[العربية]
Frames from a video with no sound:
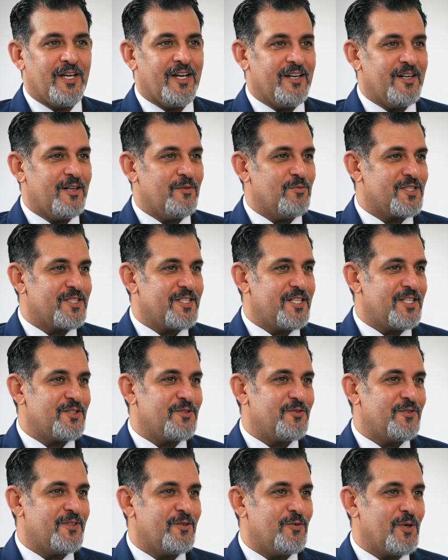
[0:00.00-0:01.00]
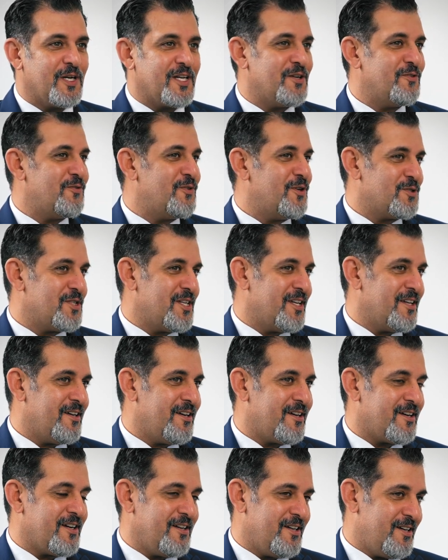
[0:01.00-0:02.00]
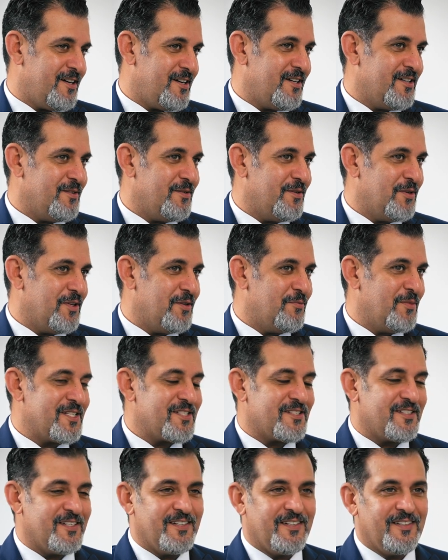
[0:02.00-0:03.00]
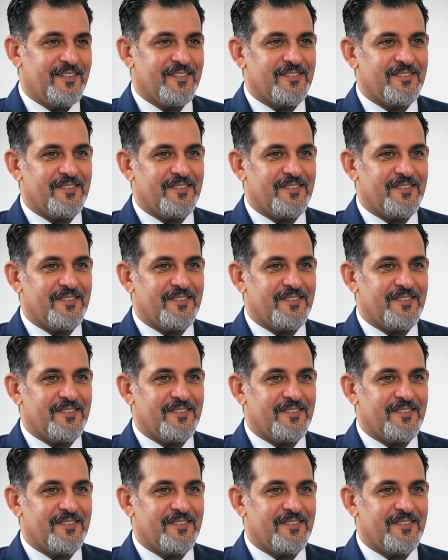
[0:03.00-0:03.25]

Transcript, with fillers: على المستشفى وقفوا سياره داخل المصنع